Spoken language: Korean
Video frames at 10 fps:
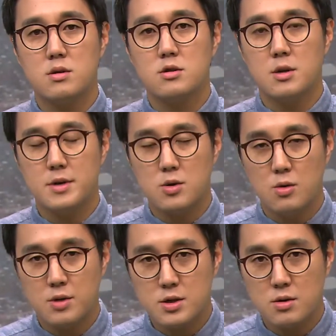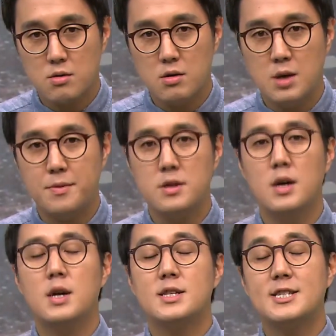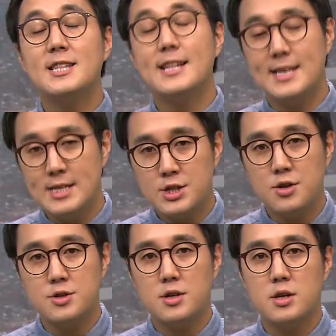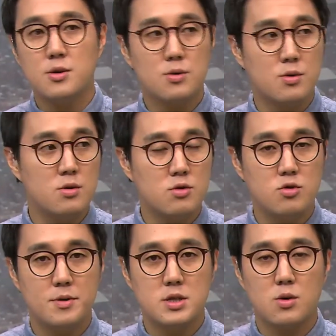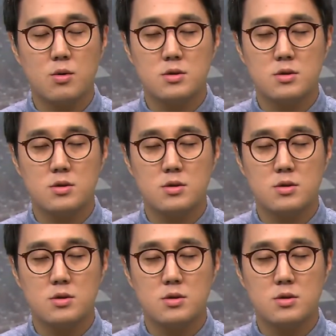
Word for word: 득점에 성공했었고 이번 지난 인천전에서도 두 번째 골을